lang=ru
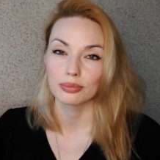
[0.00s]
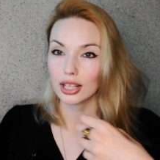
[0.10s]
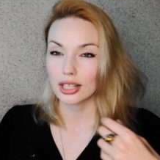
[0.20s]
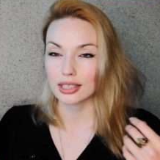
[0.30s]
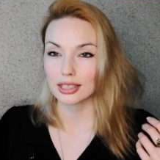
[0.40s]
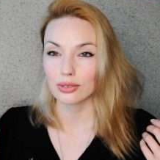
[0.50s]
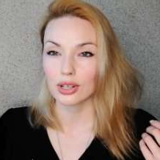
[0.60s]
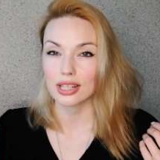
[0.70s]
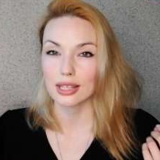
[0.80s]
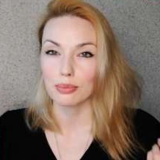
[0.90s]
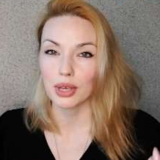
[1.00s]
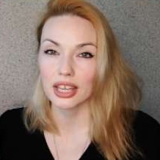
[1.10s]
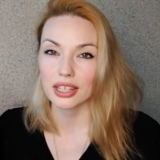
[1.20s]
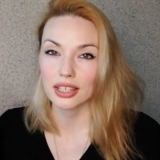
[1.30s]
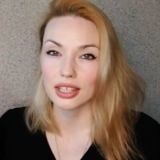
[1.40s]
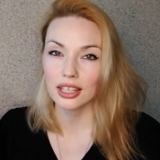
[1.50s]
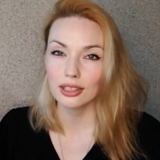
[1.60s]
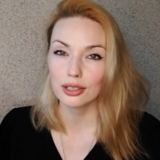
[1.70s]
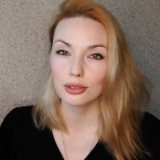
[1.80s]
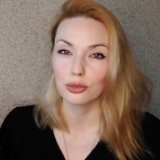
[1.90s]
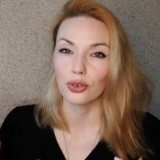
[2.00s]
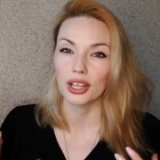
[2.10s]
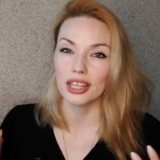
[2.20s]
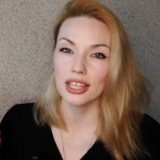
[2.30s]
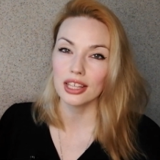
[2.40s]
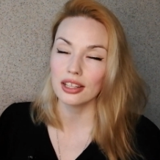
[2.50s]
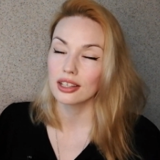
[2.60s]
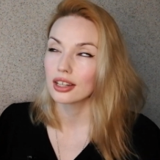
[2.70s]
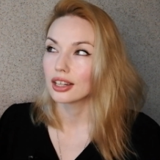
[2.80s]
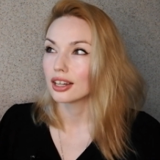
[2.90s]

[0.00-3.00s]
Далее раскрывается мягкий кедр, ваниль,